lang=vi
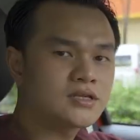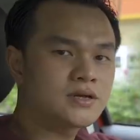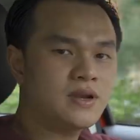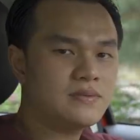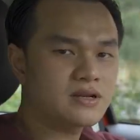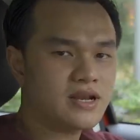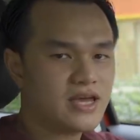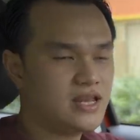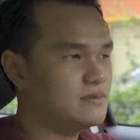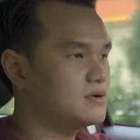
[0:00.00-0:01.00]
Trong clip lần
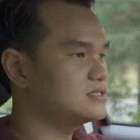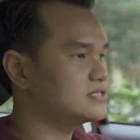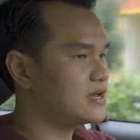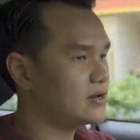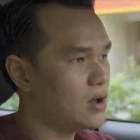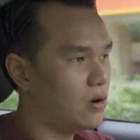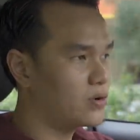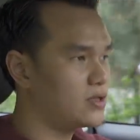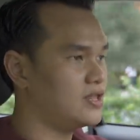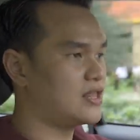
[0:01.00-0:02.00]
này thì mình sẽ
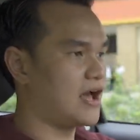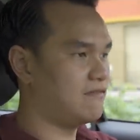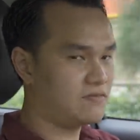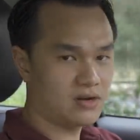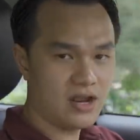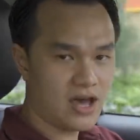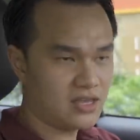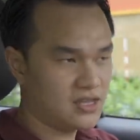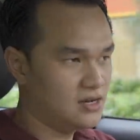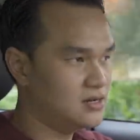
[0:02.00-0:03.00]
nói thẳng vào vấn
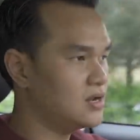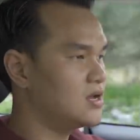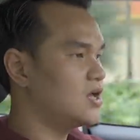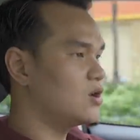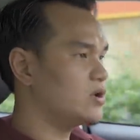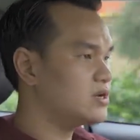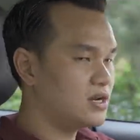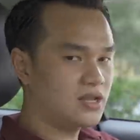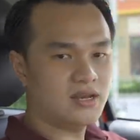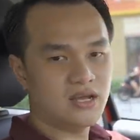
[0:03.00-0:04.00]
đề chính quyết
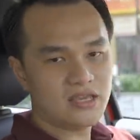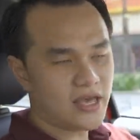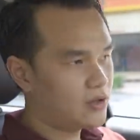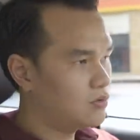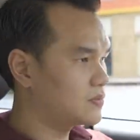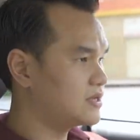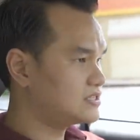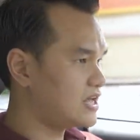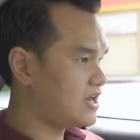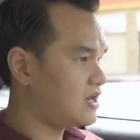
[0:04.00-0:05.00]
định cái nết chạy của một chiếc
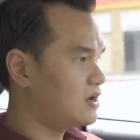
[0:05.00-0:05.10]
xe